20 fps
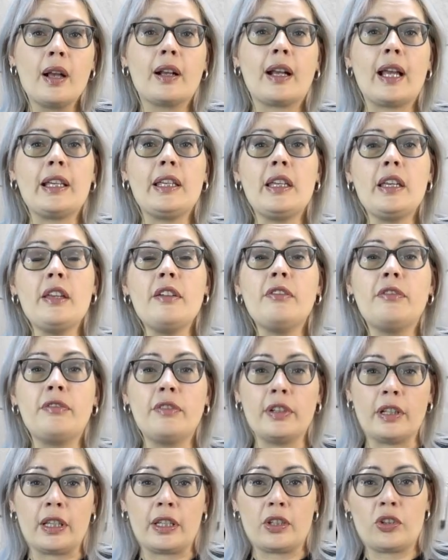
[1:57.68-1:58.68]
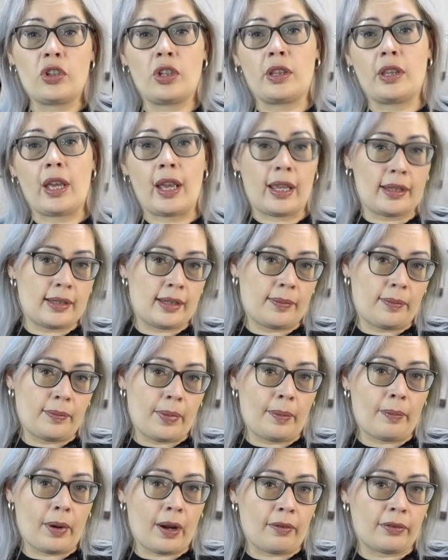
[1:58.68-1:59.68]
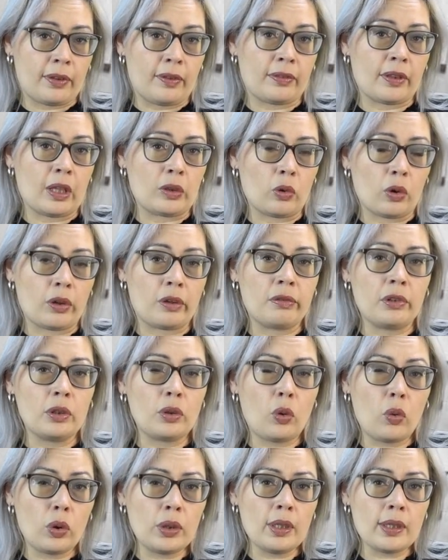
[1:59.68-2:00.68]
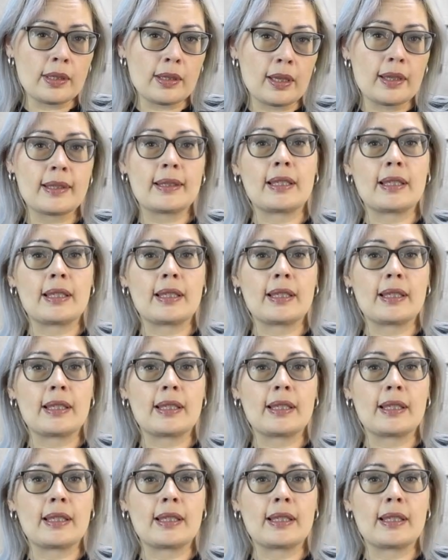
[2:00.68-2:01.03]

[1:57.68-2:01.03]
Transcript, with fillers: Какие вы считаете поправки в налоговый кодекс